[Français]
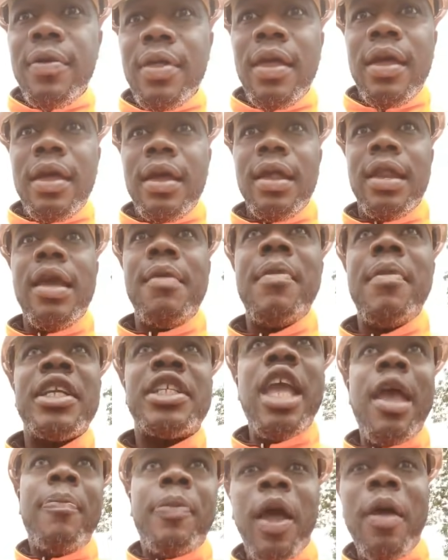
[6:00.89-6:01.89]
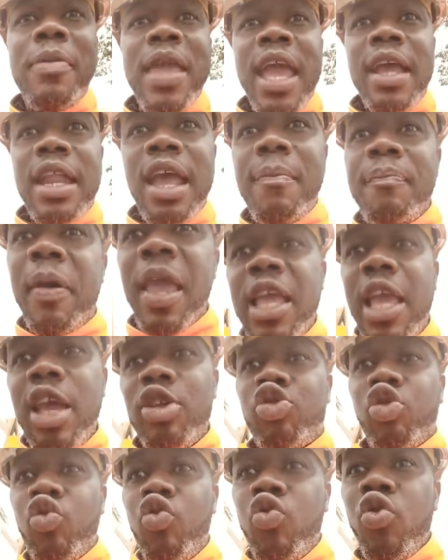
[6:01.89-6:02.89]
les matières premières d'un pays et
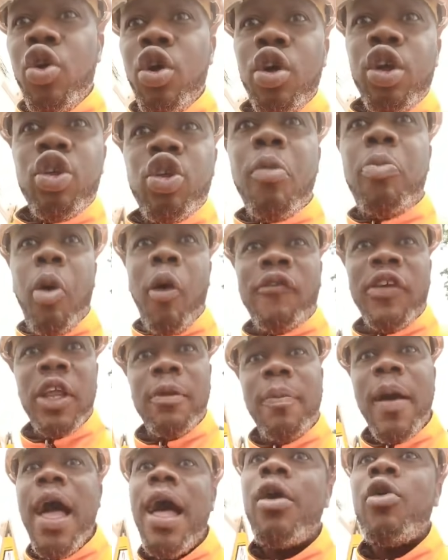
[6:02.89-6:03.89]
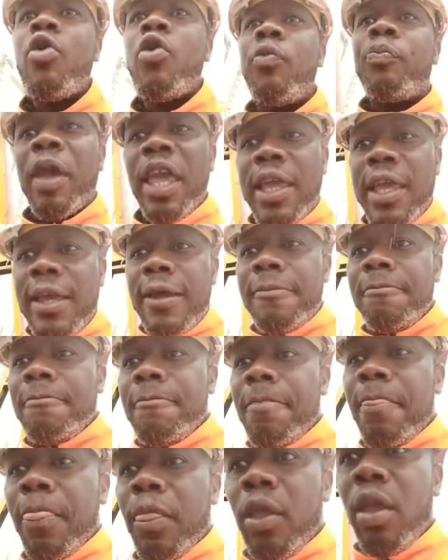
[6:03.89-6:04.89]
tout ne profitent pas au pays.
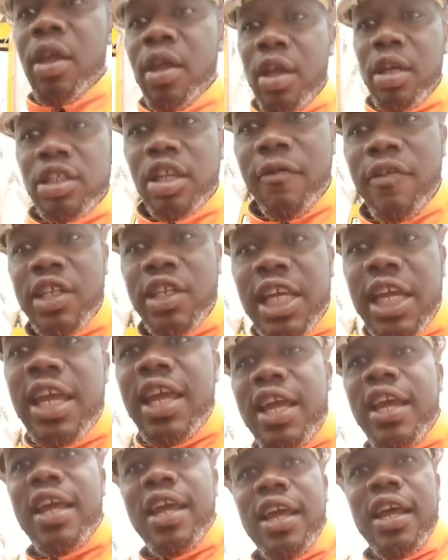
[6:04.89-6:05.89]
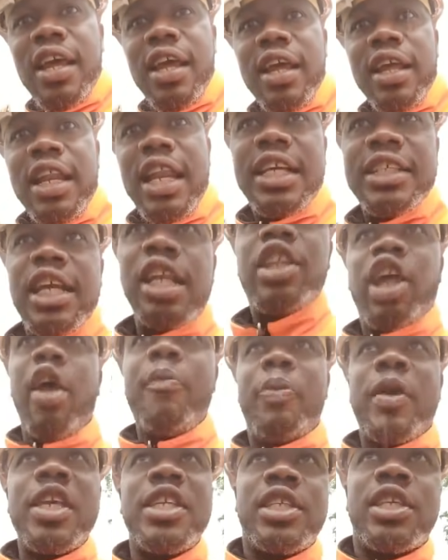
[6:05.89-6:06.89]
Ça veut dire, des
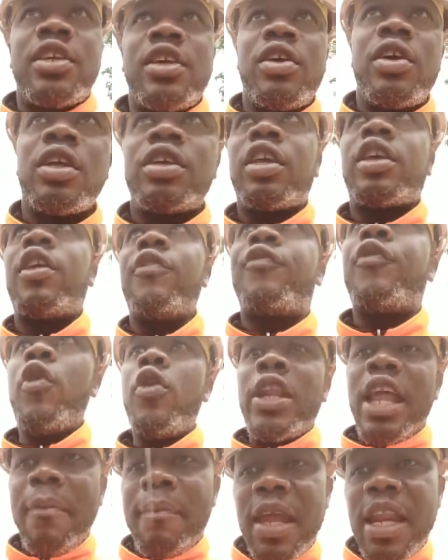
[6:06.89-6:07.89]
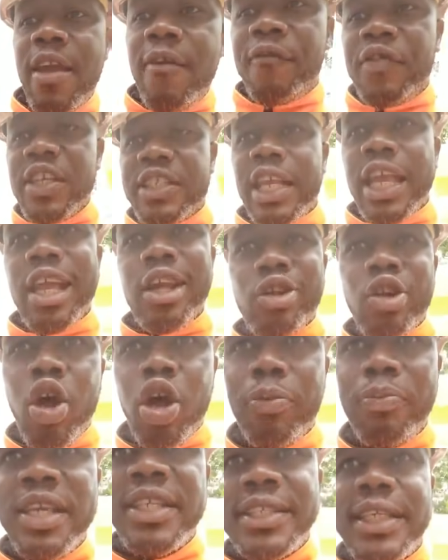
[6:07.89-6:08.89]
entreprises qui font des bénéfices
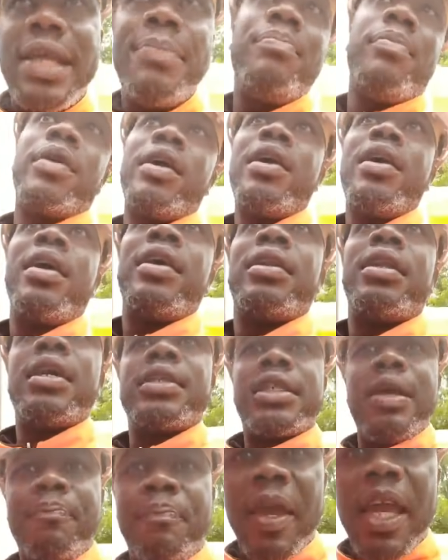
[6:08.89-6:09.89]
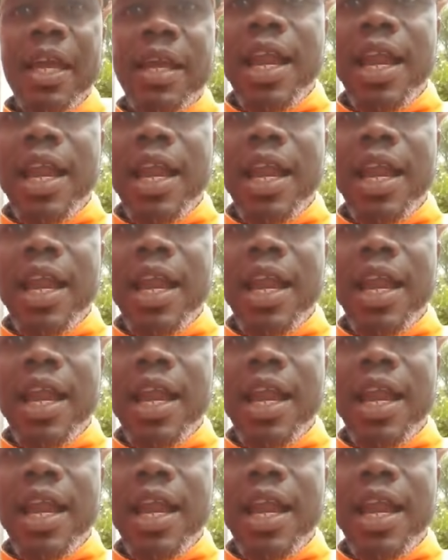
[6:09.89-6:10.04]
énormissimes dans ces pays-là